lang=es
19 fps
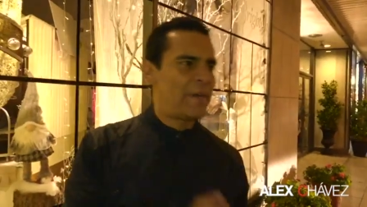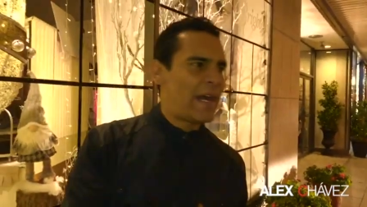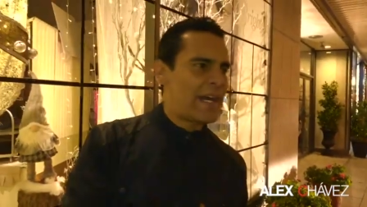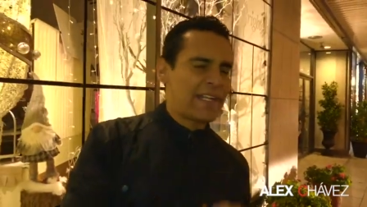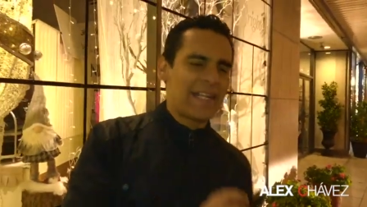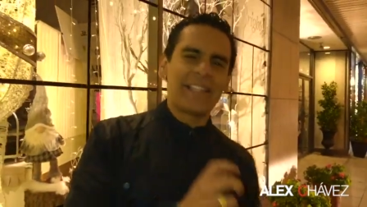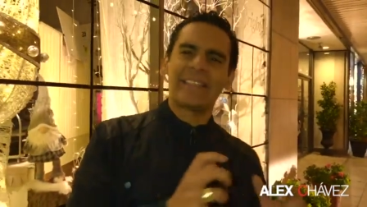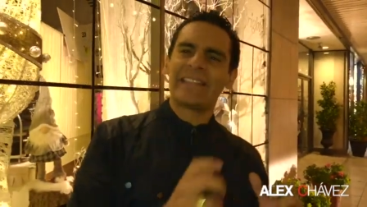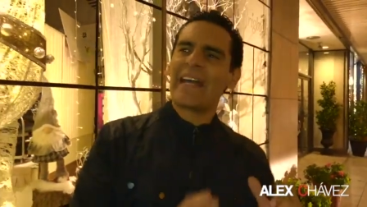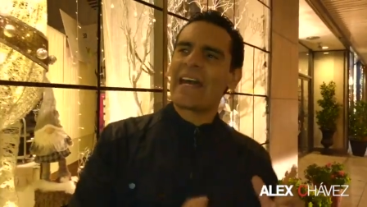
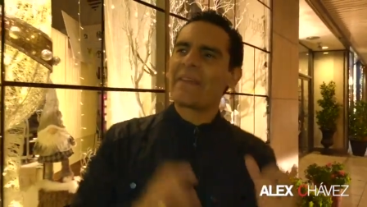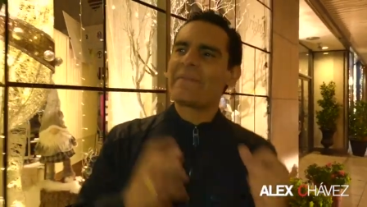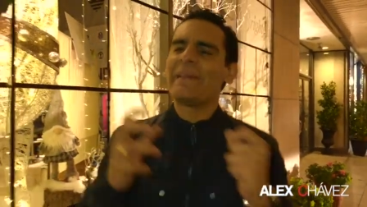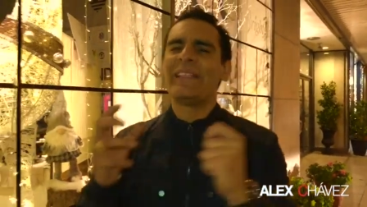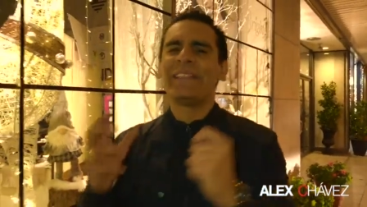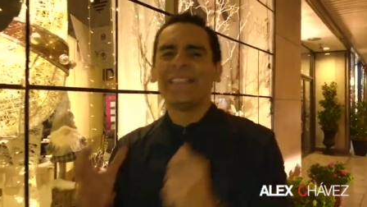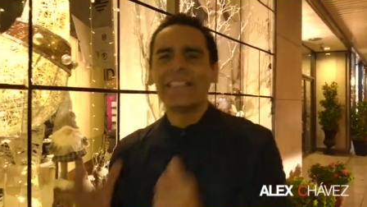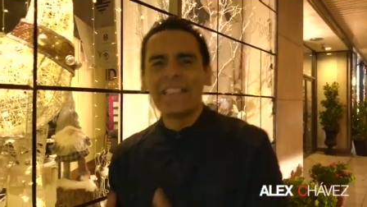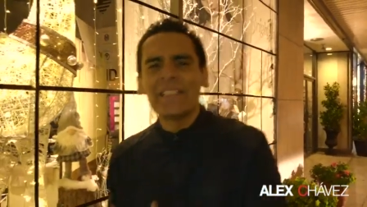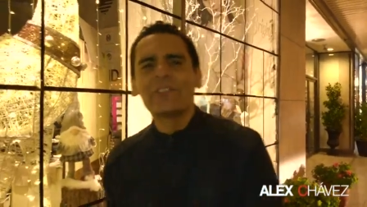van a estar
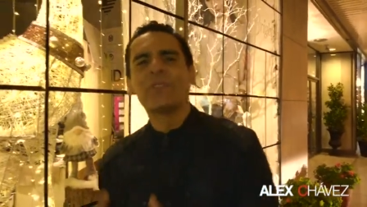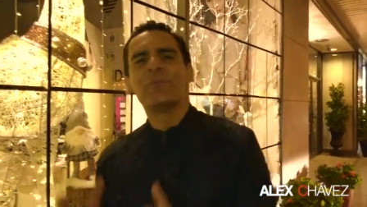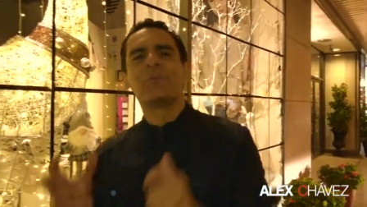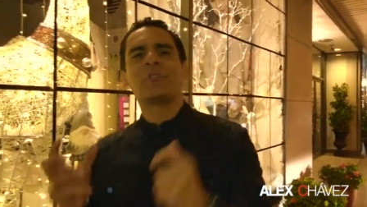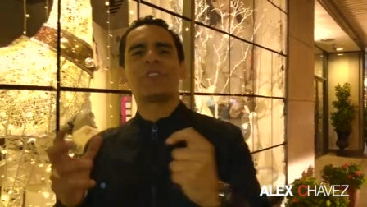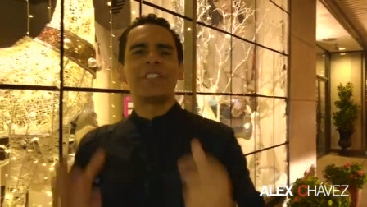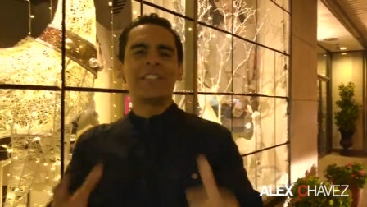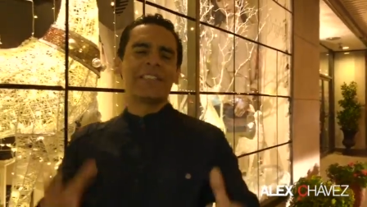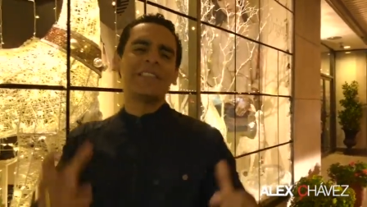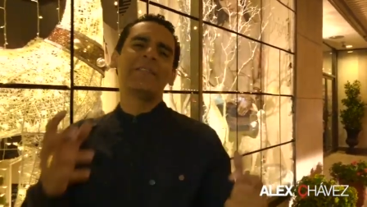vendiendo
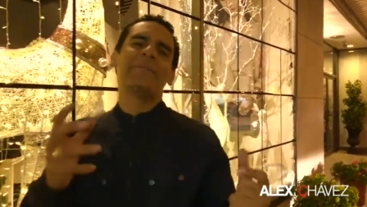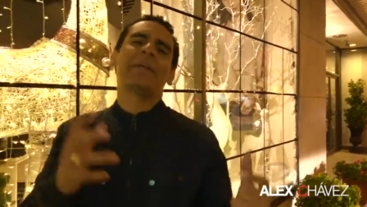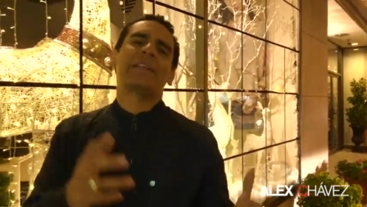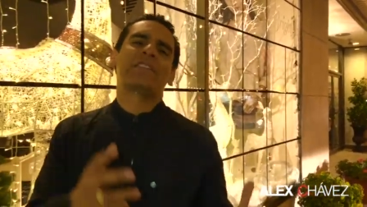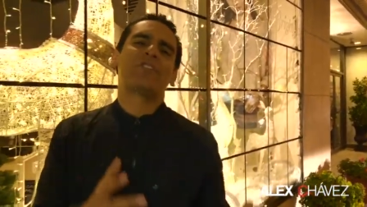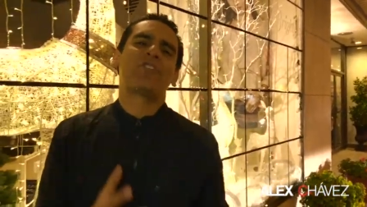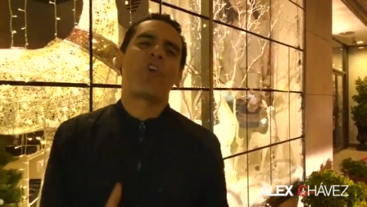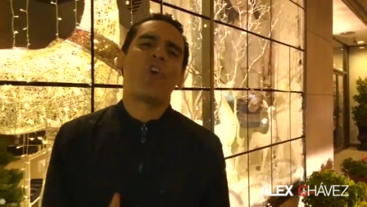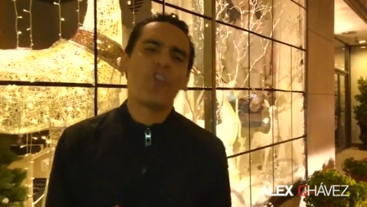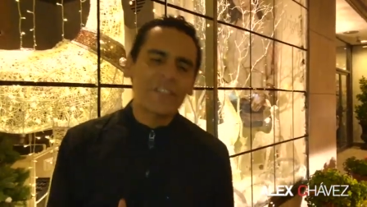
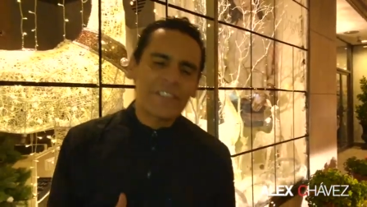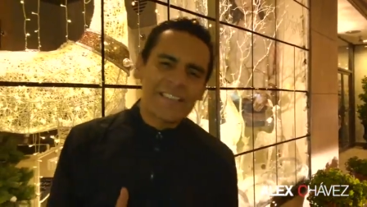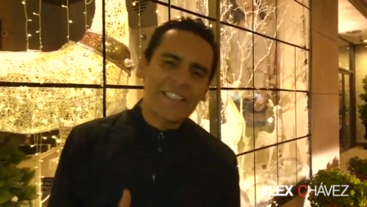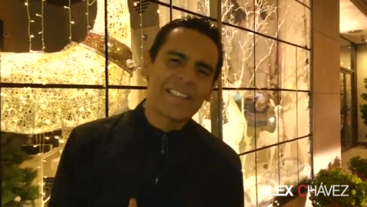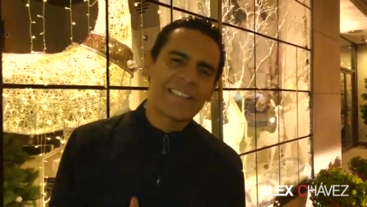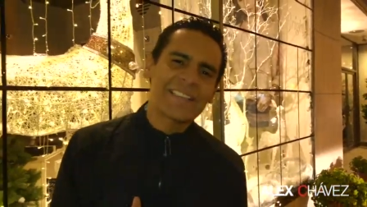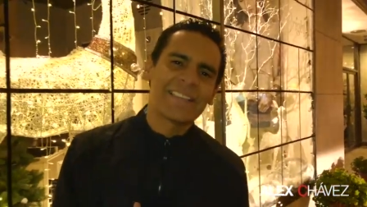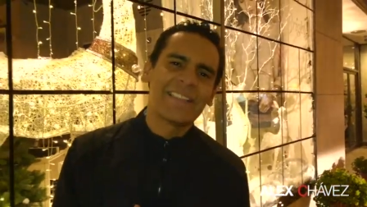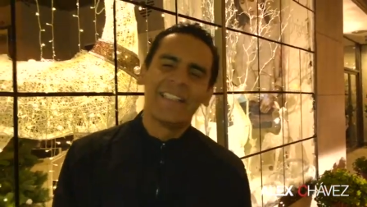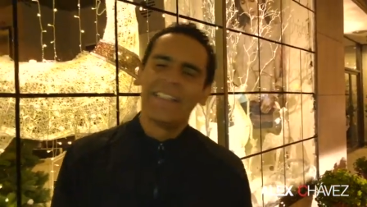muchísimas
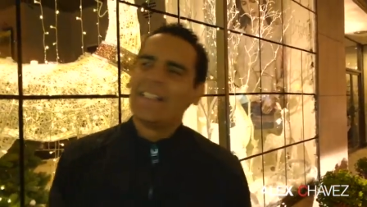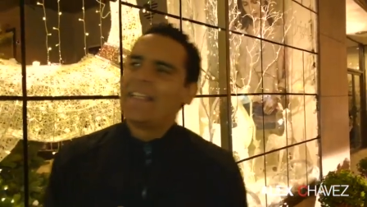cosas.